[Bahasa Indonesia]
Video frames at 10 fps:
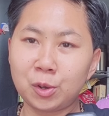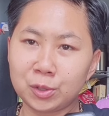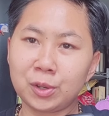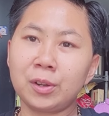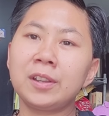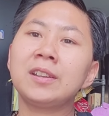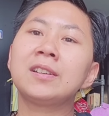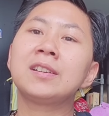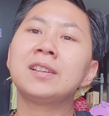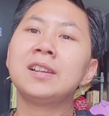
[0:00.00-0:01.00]
Song Soi.
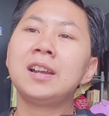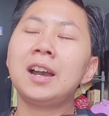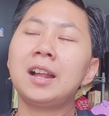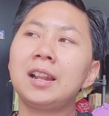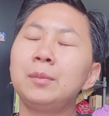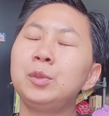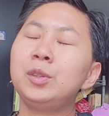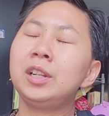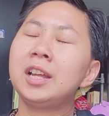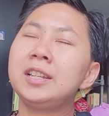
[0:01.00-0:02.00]

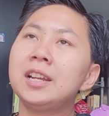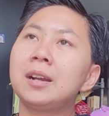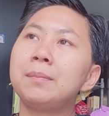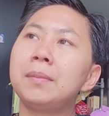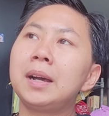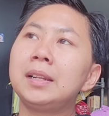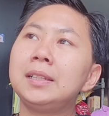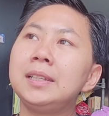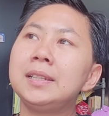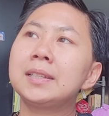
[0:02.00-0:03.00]
Alhamdulillah dia
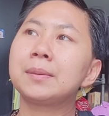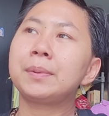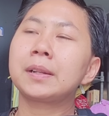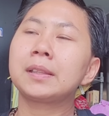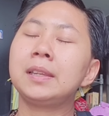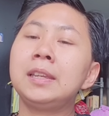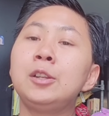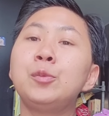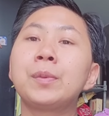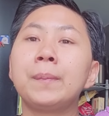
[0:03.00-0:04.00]
kembali seperti
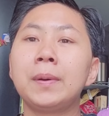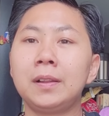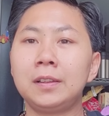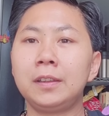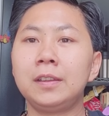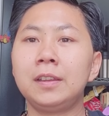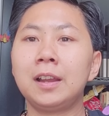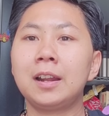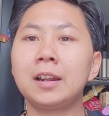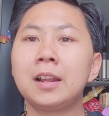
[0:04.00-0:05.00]
hidup kembali,
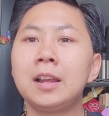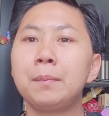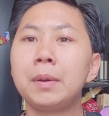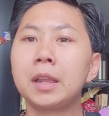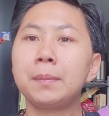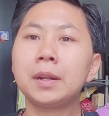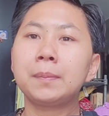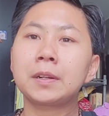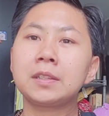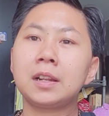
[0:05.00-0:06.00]
ya kan?
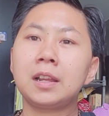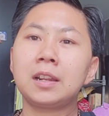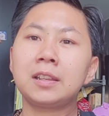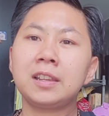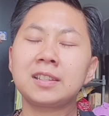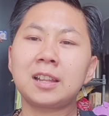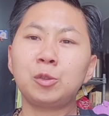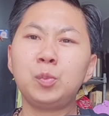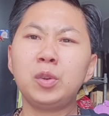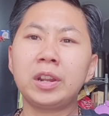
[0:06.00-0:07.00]
Bagaimana perjalanannya
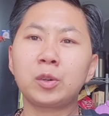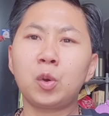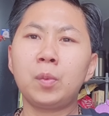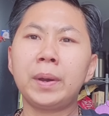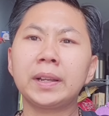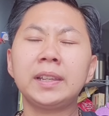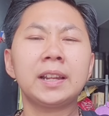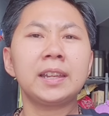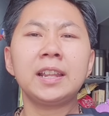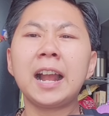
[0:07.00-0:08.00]
satu bulan koma?
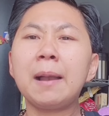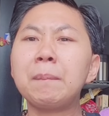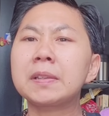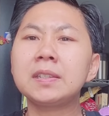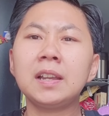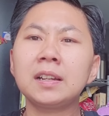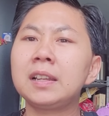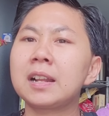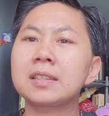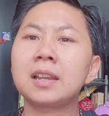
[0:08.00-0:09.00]
Kira-kira apa sih yang
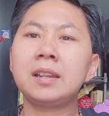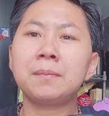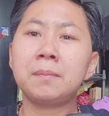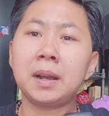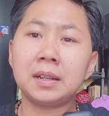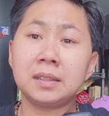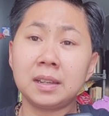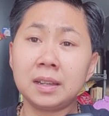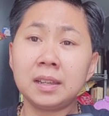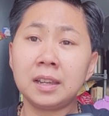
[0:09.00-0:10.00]
dirasain
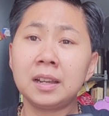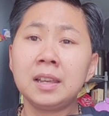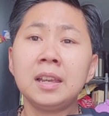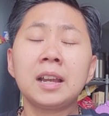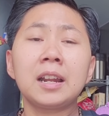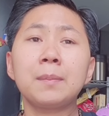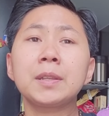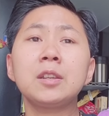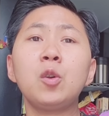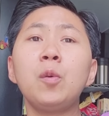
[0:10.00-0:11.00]
mbaknya ya?
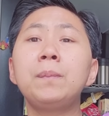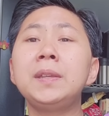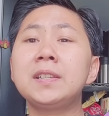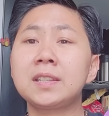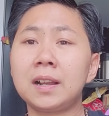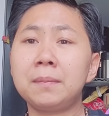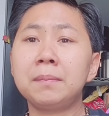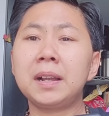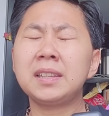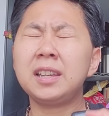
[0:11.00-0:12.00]
Kenapa sih kok bisa
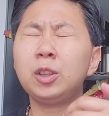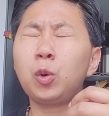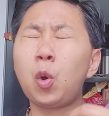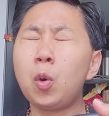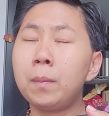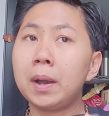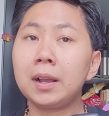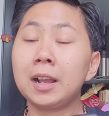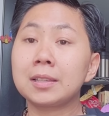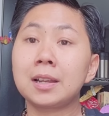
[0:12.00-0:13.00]
mbaknya itu
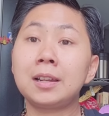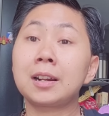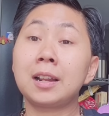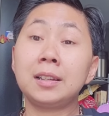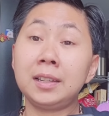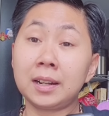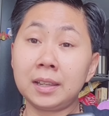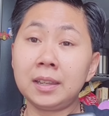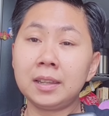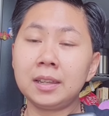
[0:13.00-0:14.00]
koma nggak sadarkan
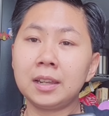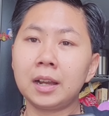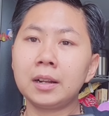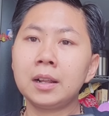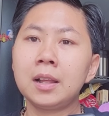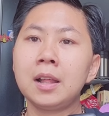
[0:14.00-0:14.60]
diri? ya kan?